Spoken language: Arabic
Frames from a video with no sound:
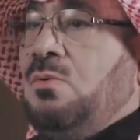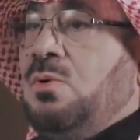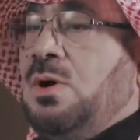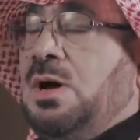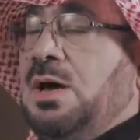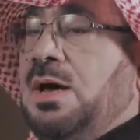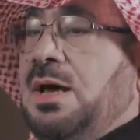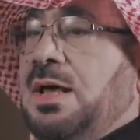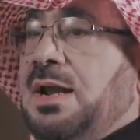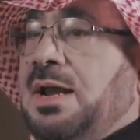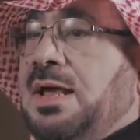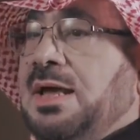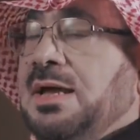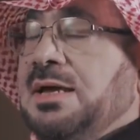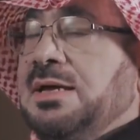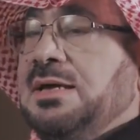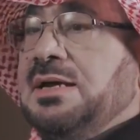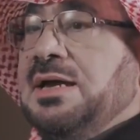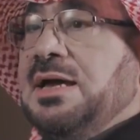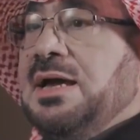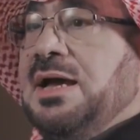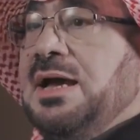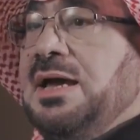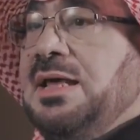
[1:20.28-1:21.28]

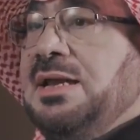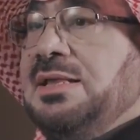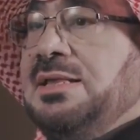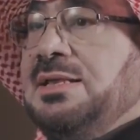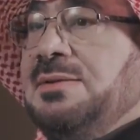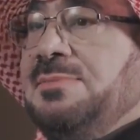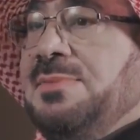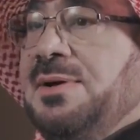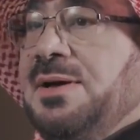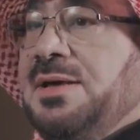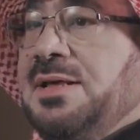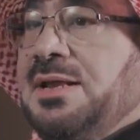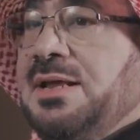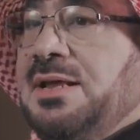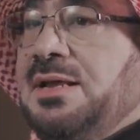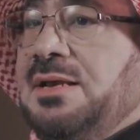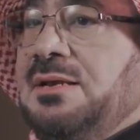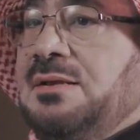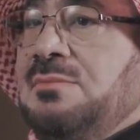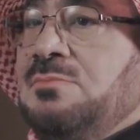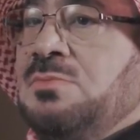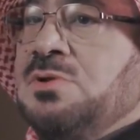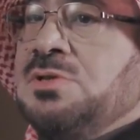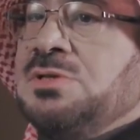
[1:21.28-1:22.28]
والحقيقه كانت
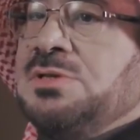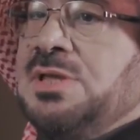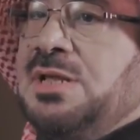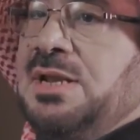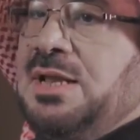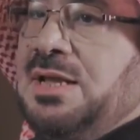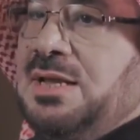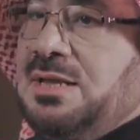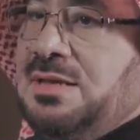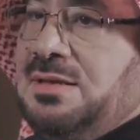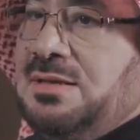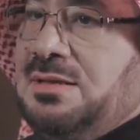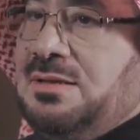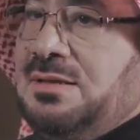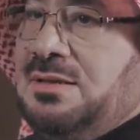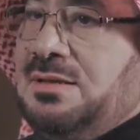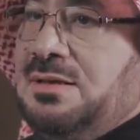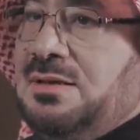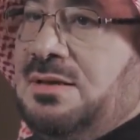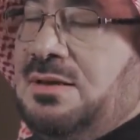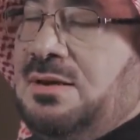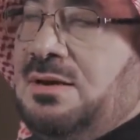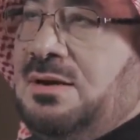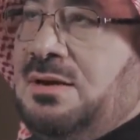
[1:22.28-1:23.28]
البحرين منطلق
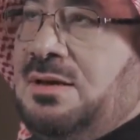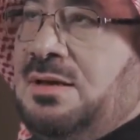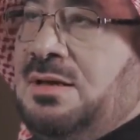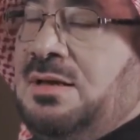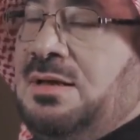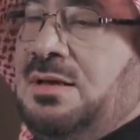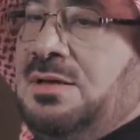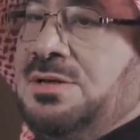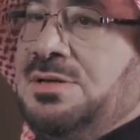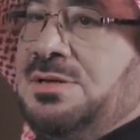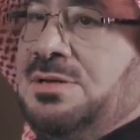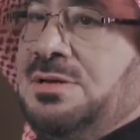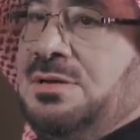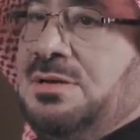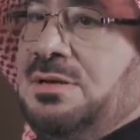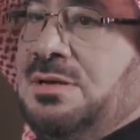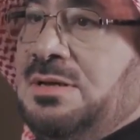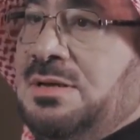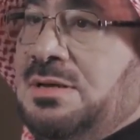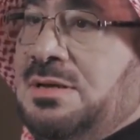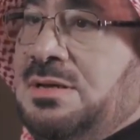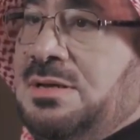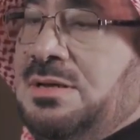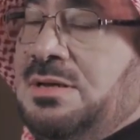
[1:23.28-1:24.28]
آه،
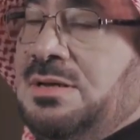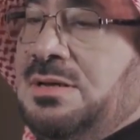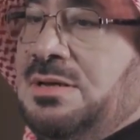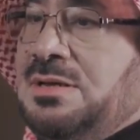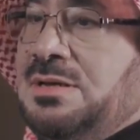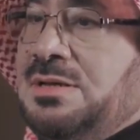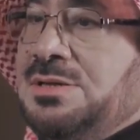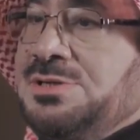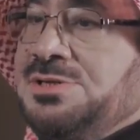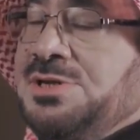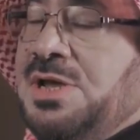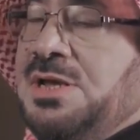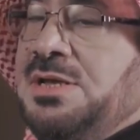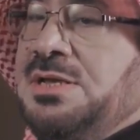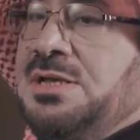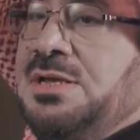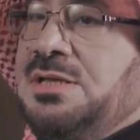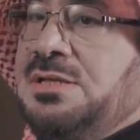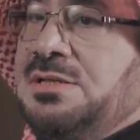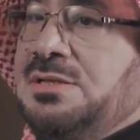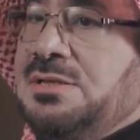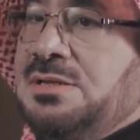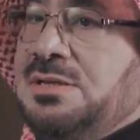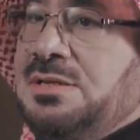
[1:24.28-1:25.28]
آه،
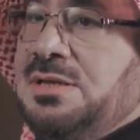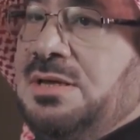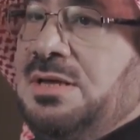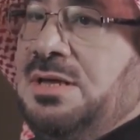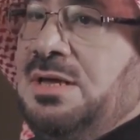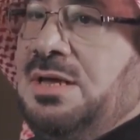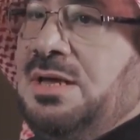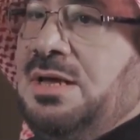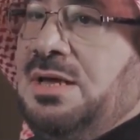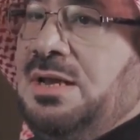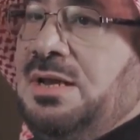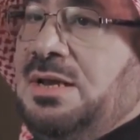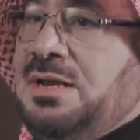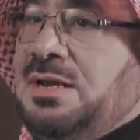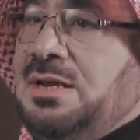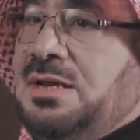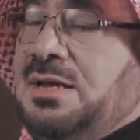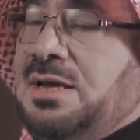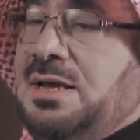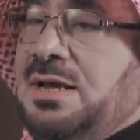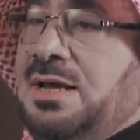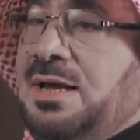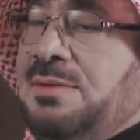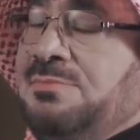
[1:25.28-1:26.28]
جيد
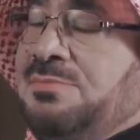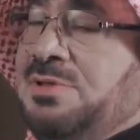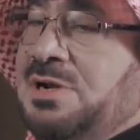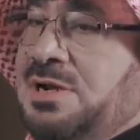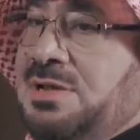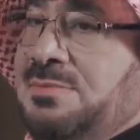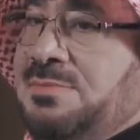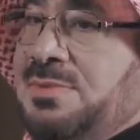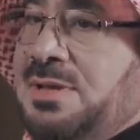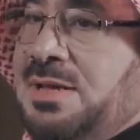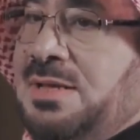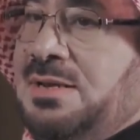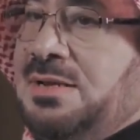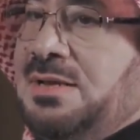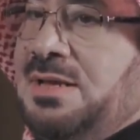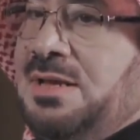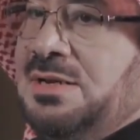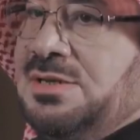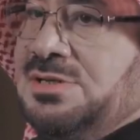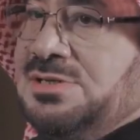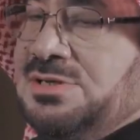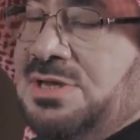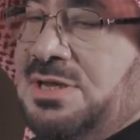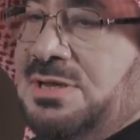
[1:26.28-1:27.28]
لعبد الرحمن
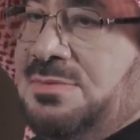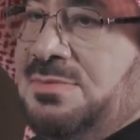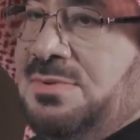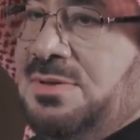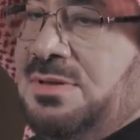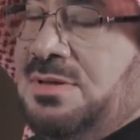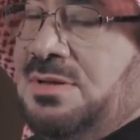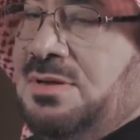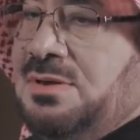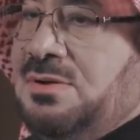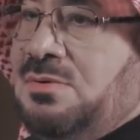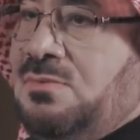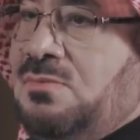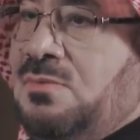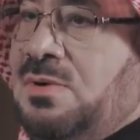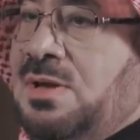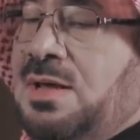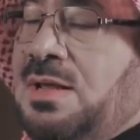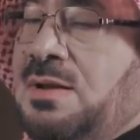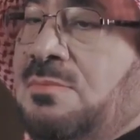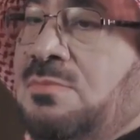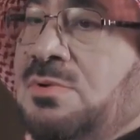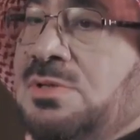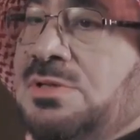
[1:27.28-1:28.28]
القصيبي.
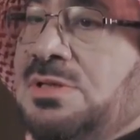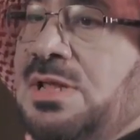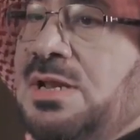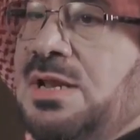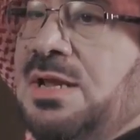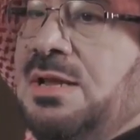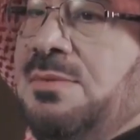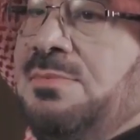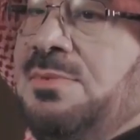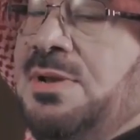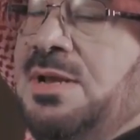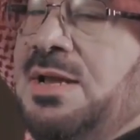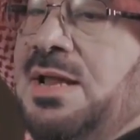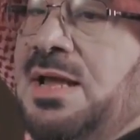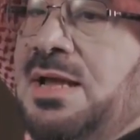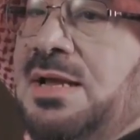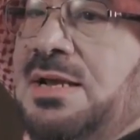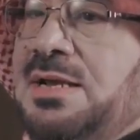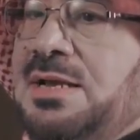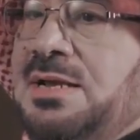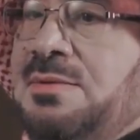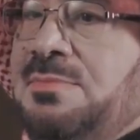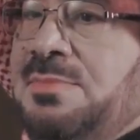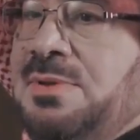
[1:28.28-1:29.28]
والمنطلق من
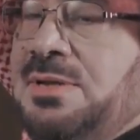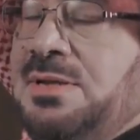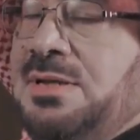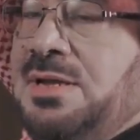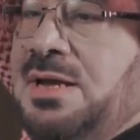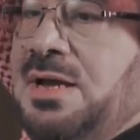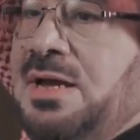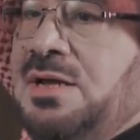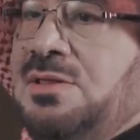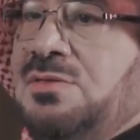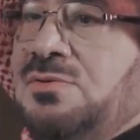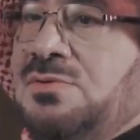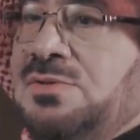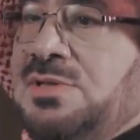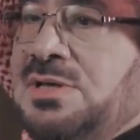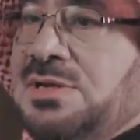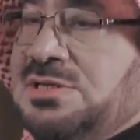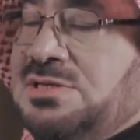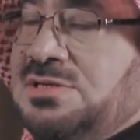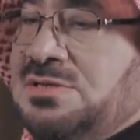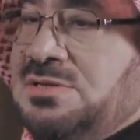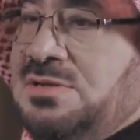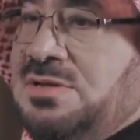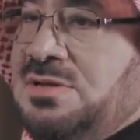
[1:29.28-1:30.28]
الناحية العلمية حيث
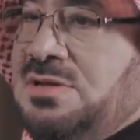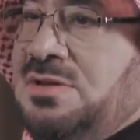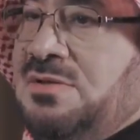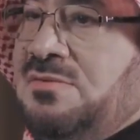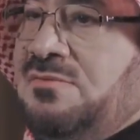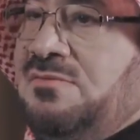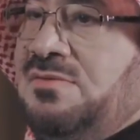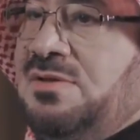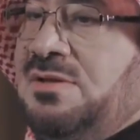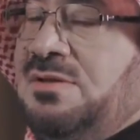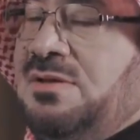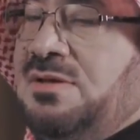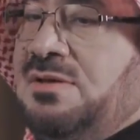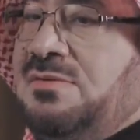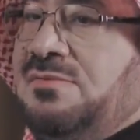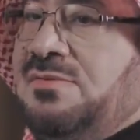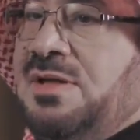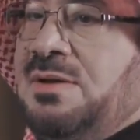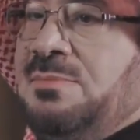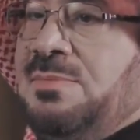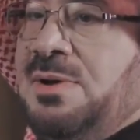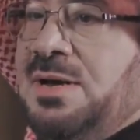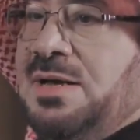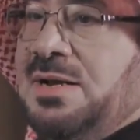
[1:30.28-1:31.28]
درس في
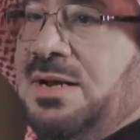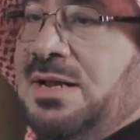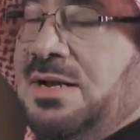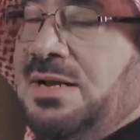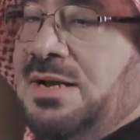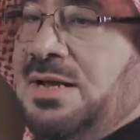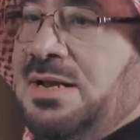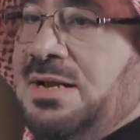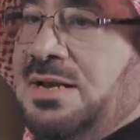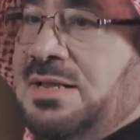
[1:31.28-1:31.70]
في البحرين